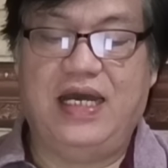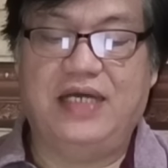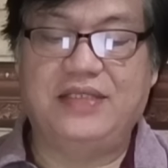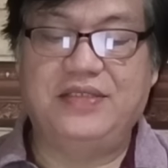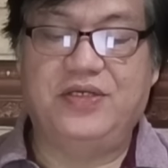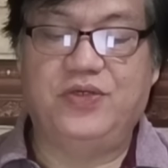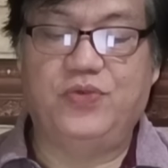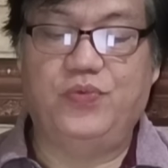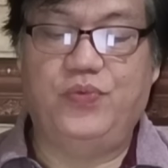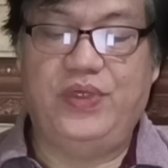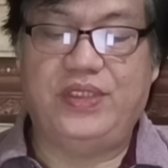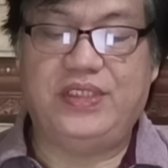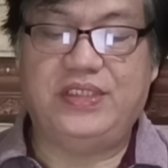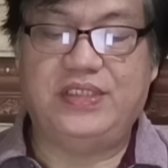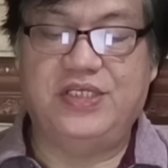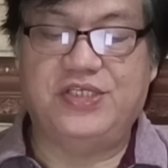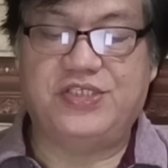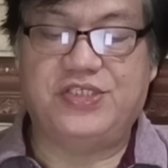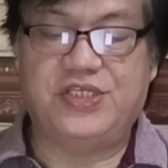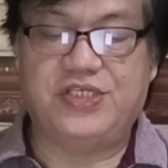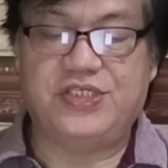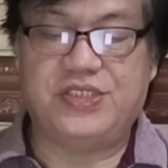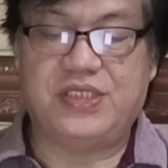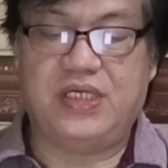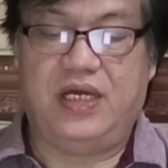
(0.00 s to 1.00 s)
other
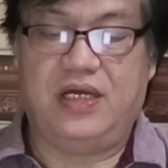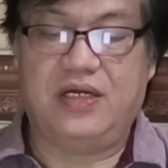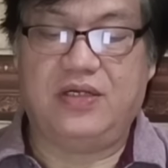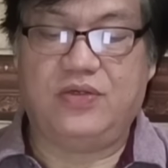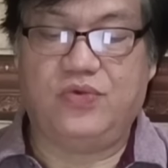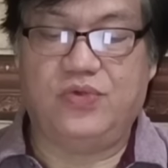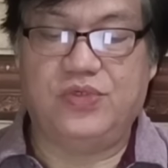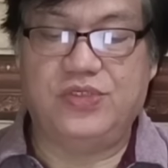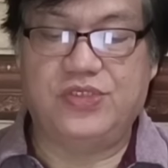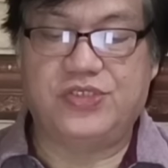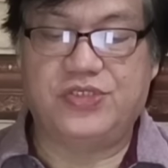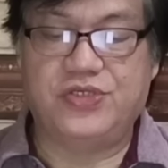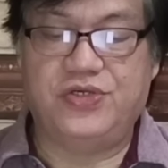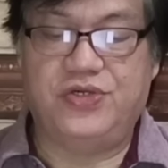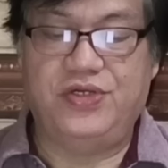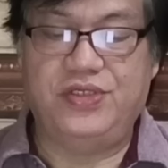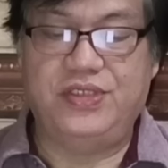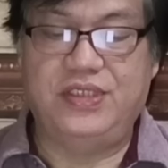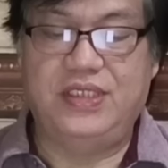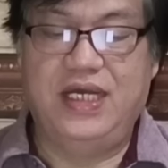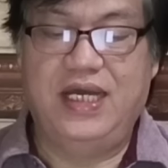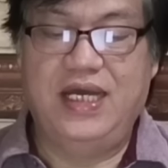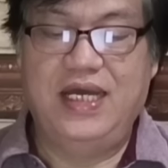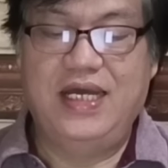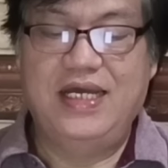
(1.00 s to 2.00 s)
witnesses are
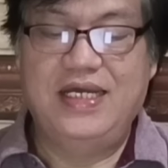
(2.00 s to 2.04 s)
concerned,